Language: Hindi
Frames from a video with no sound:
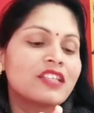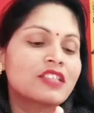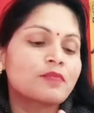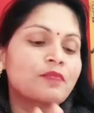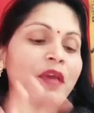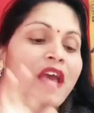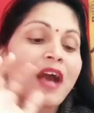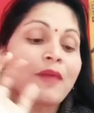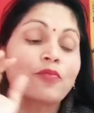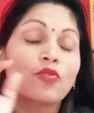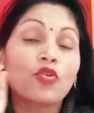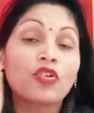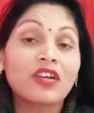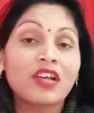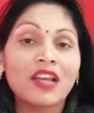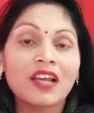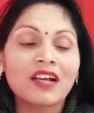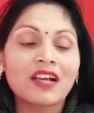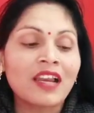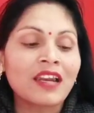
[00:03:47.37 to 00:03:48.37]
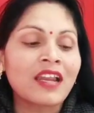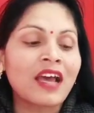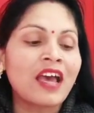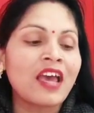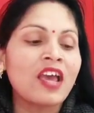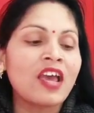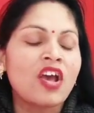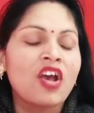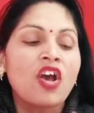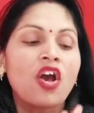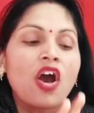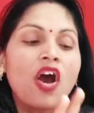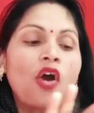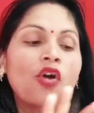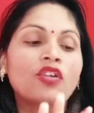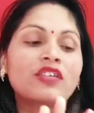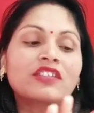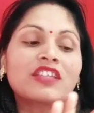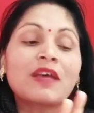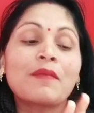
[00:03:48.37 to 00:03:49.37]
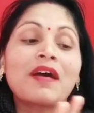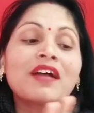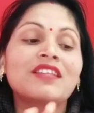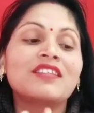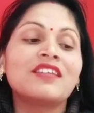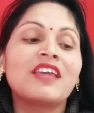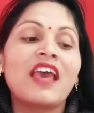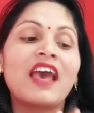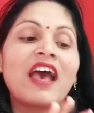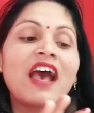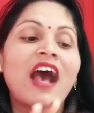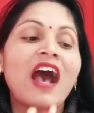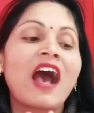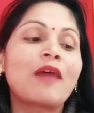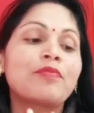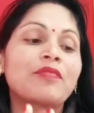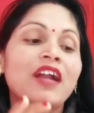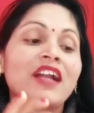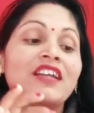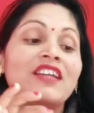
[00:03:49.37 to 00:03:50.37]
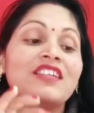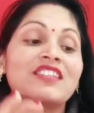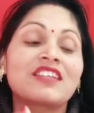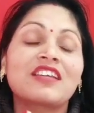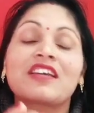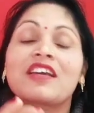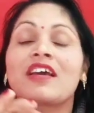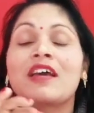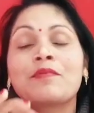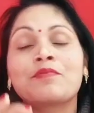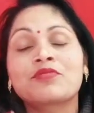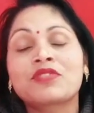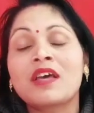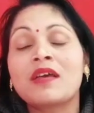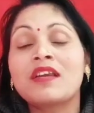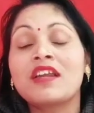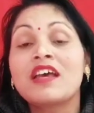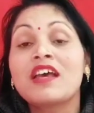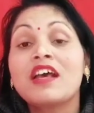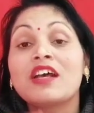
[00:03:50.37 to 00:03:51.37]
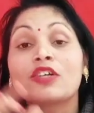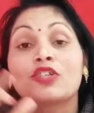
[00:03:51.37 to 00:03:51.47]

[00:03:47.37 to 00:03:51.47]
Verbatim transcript: इस पर आपको क्लिक करना है और उसके बाद ये है आपका डिस्क्रिप्सन